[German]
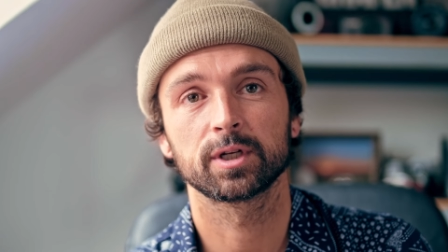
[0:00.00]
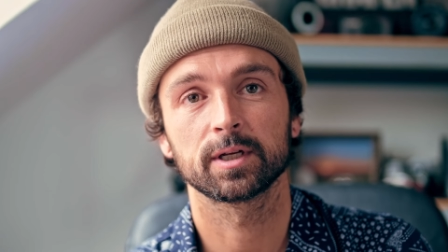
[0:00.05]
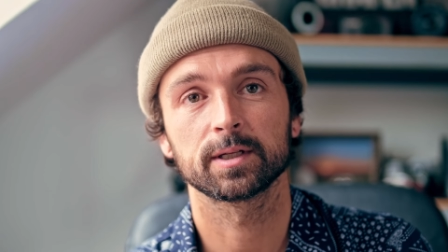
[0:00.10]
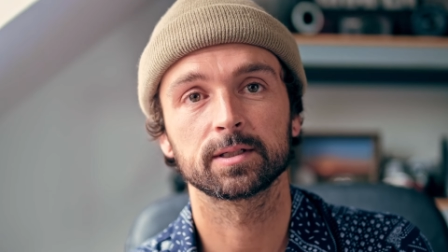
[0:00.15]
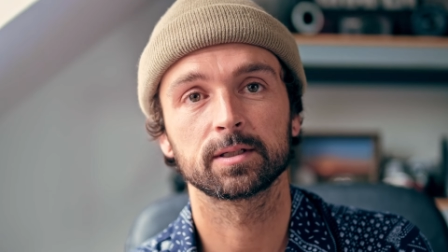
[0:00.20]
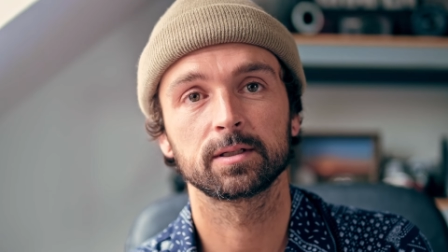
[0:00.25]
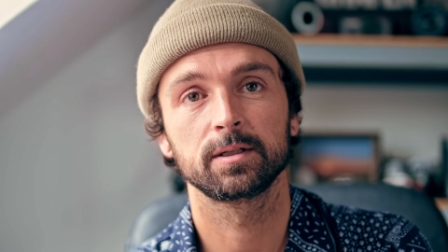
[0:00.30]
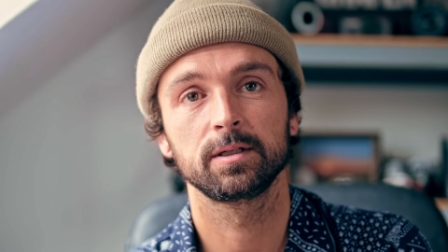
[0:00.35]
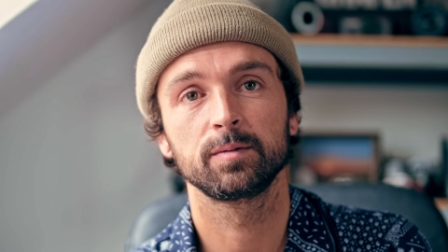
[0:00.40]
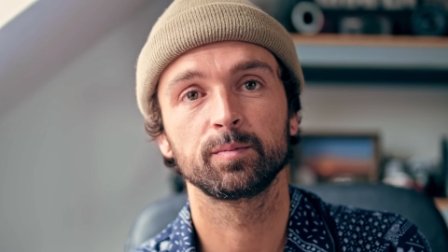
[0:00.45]

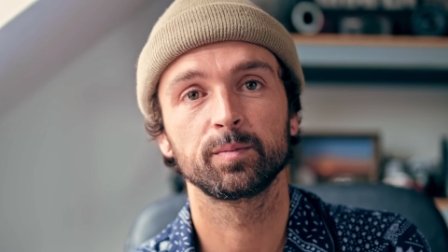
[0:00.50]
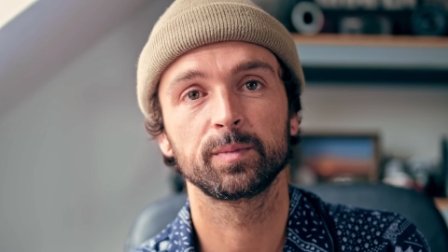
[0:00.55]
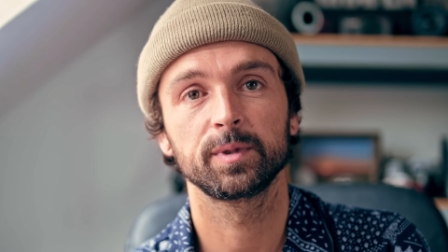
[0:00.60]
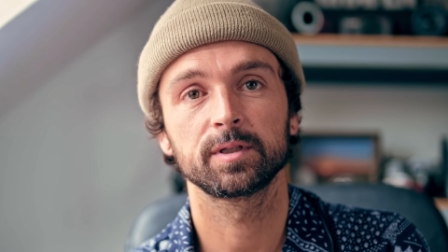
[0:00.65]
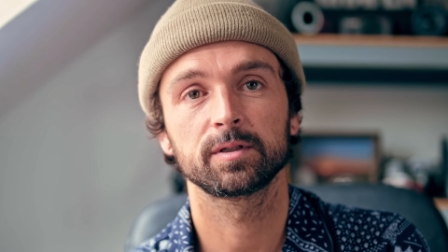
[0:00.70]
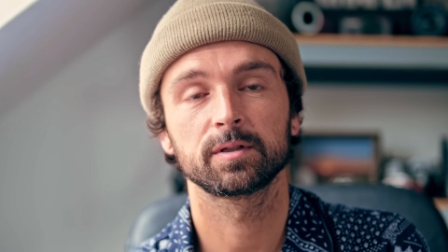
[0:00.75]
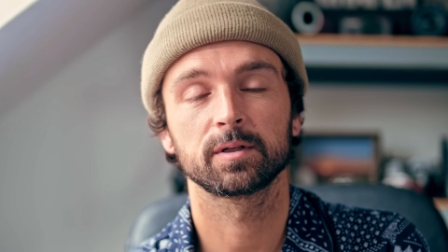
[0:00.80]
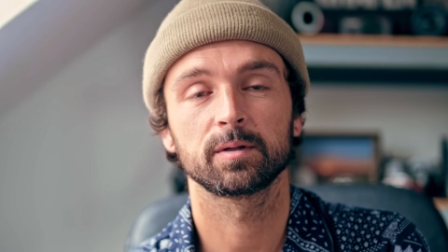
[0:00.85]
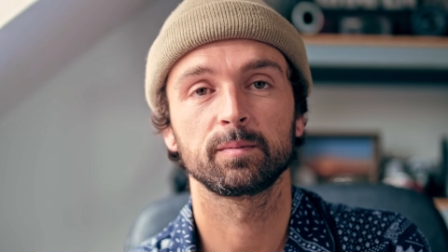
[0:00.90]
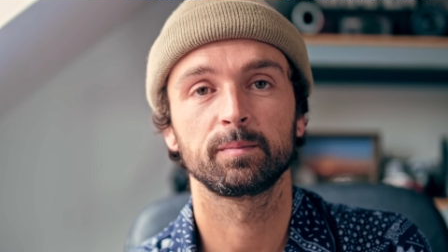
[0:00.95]
dass die ein
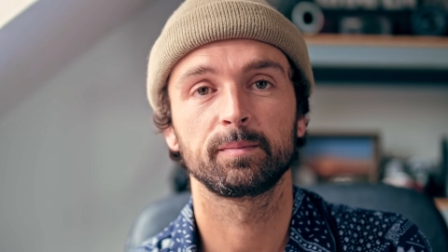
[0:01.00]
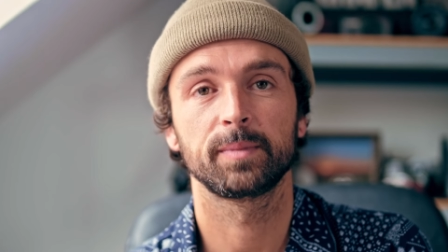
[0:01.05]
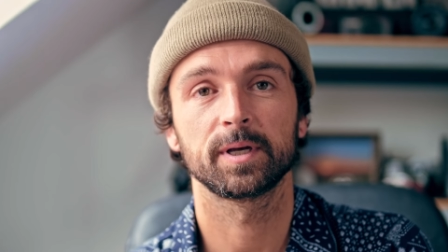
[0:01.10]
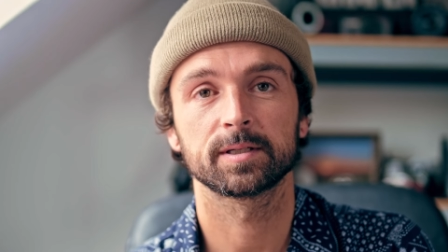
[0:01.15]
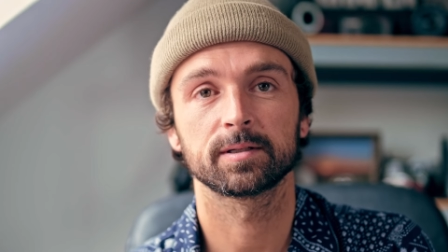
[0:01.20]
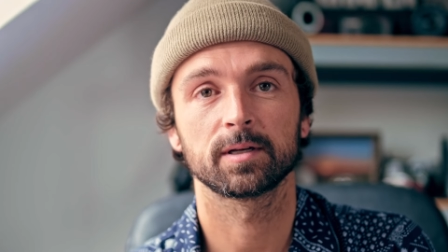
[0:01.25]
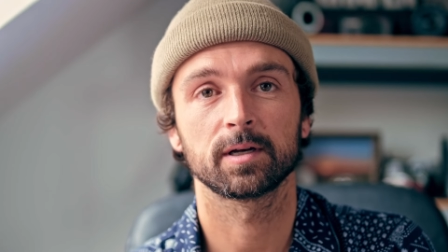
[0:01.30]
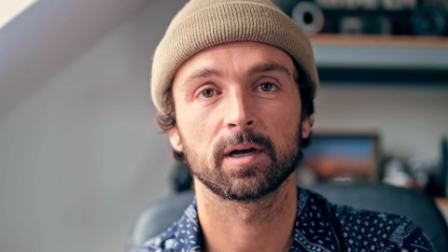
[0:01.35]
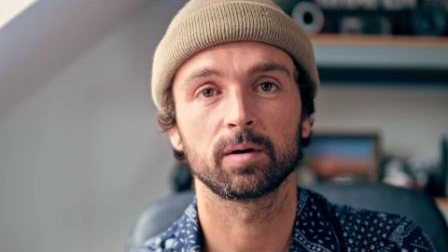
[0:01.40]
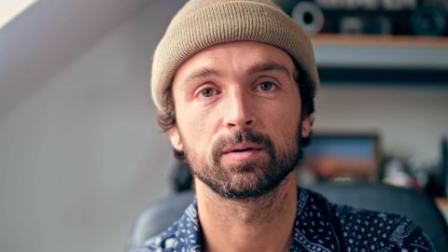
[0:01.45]
bisschen
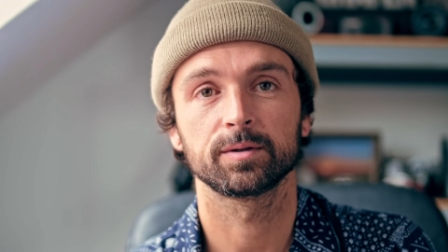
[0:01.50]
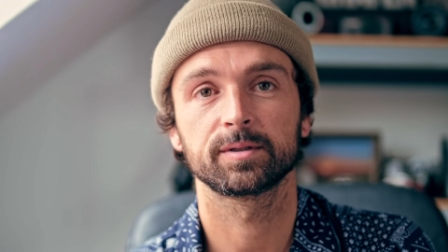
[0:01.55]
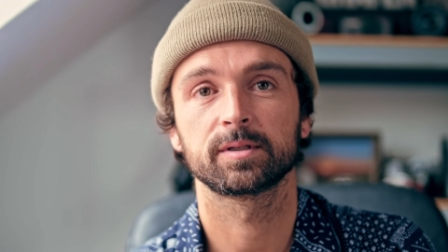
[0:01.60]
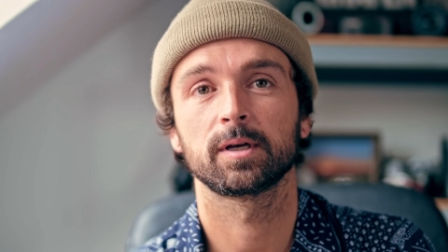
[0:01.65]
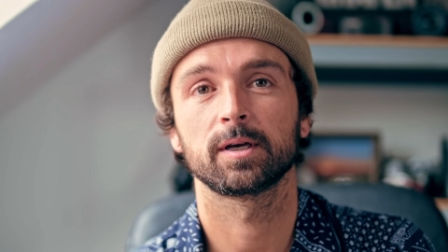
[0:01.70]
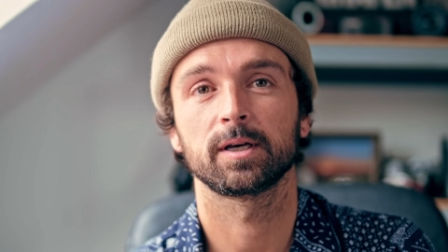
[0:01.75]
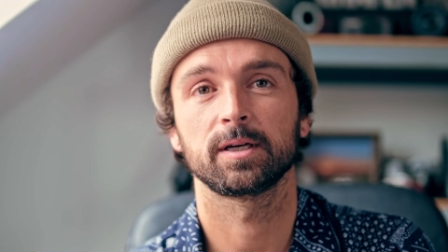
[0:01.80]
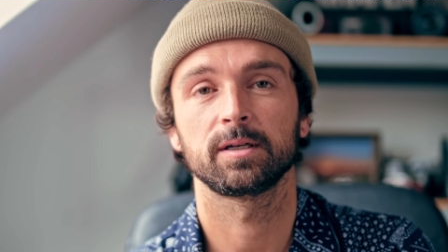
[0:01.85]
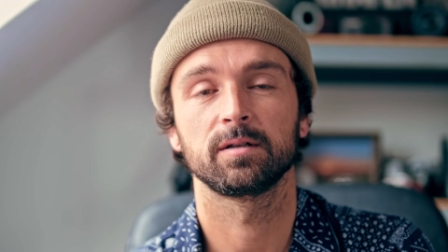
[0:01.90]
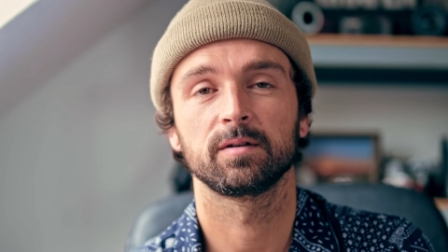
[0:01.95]
besser
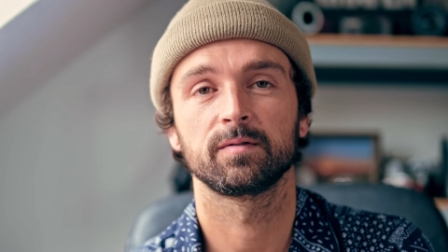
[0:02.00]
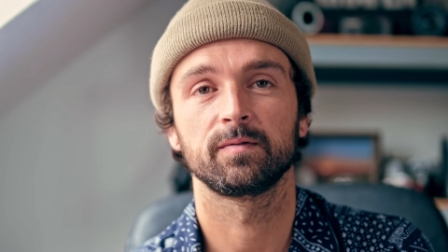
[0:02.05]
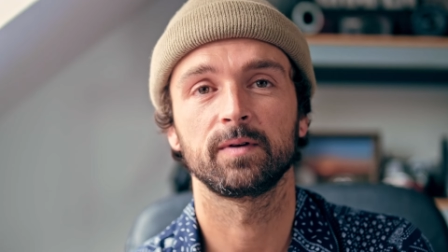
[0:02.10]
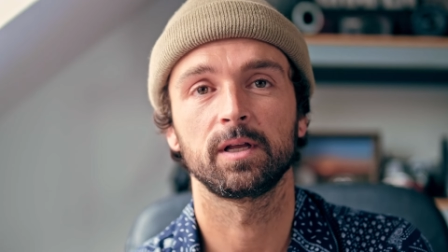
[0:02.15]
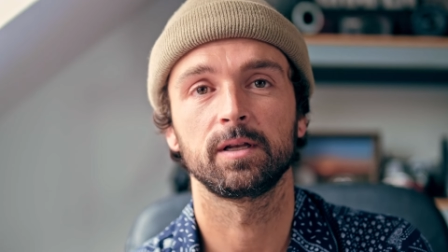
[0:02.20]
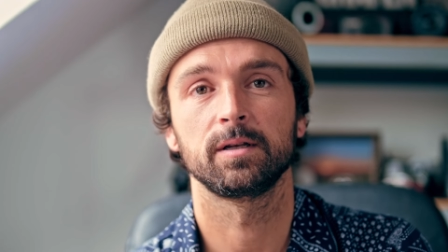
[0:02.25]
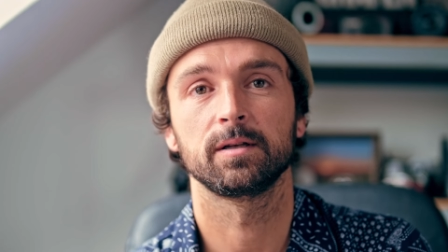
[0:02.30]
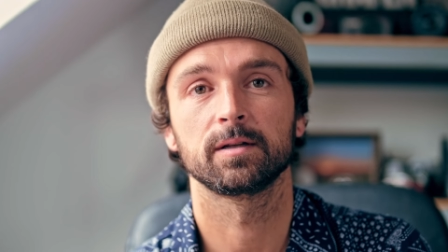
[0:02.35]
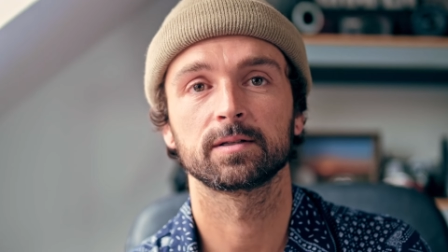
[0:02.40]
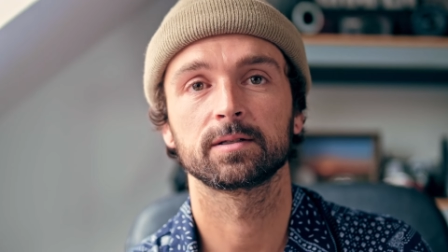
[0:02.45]
rausgerechnet
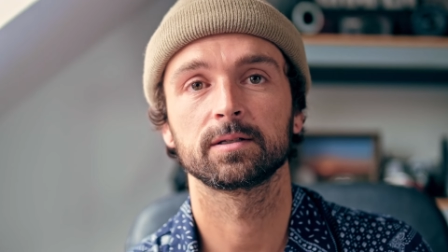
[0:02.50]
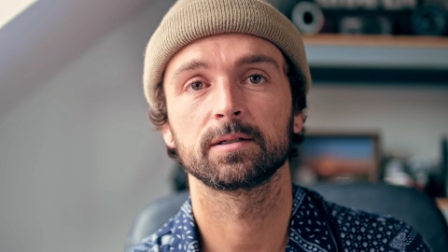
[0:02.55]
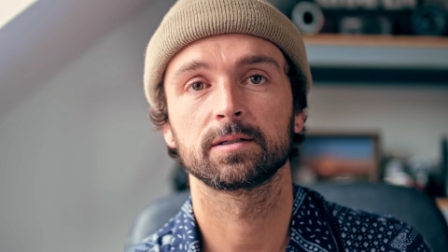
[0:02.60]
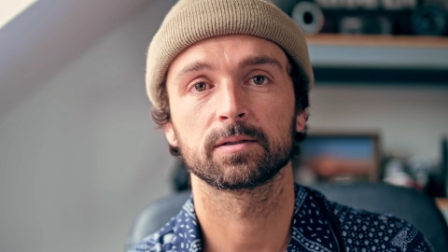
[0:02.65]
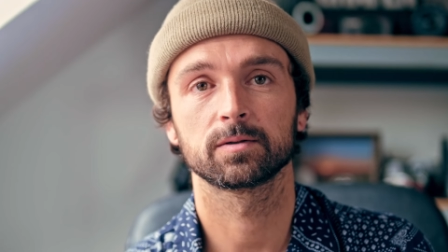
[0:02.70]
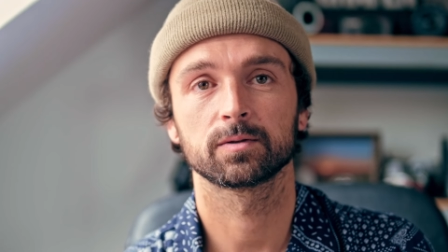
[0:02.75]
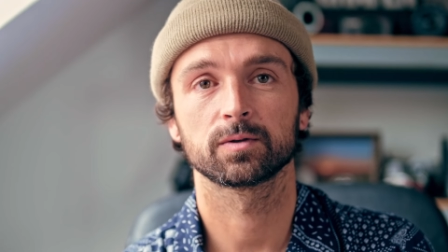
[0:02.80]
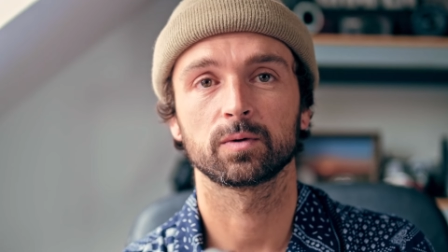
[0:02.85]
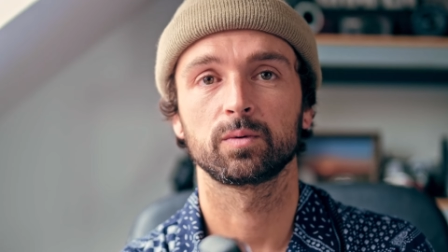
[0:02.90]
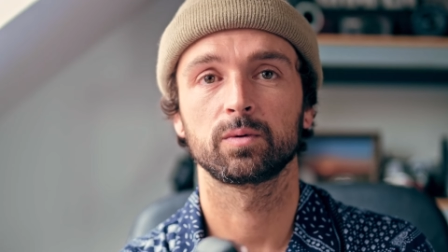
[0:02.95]
werden. Das
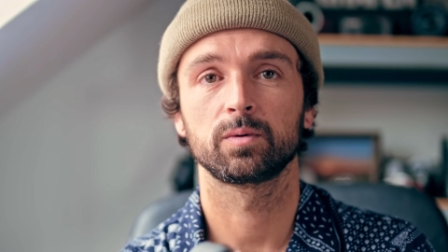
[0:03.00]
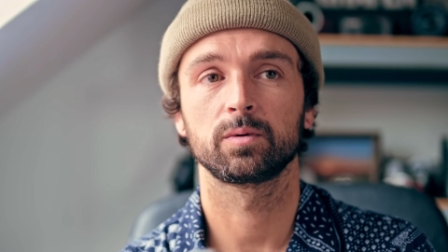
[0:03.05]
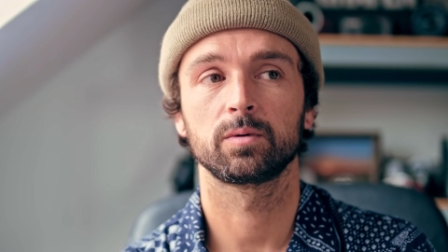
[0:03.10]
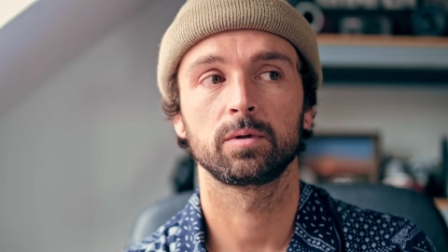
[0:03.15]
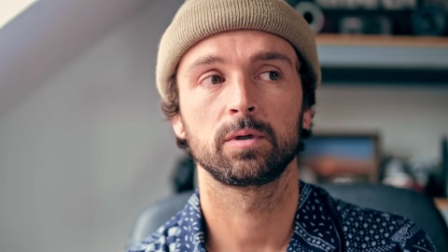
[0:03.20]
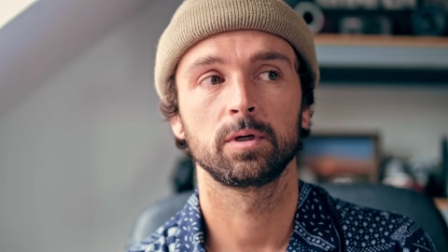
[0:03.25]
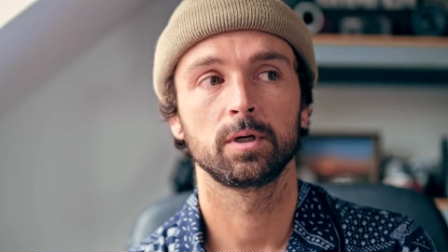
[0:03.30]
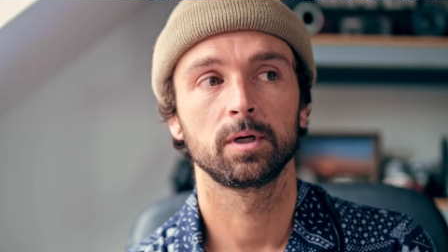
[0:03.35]
ist so,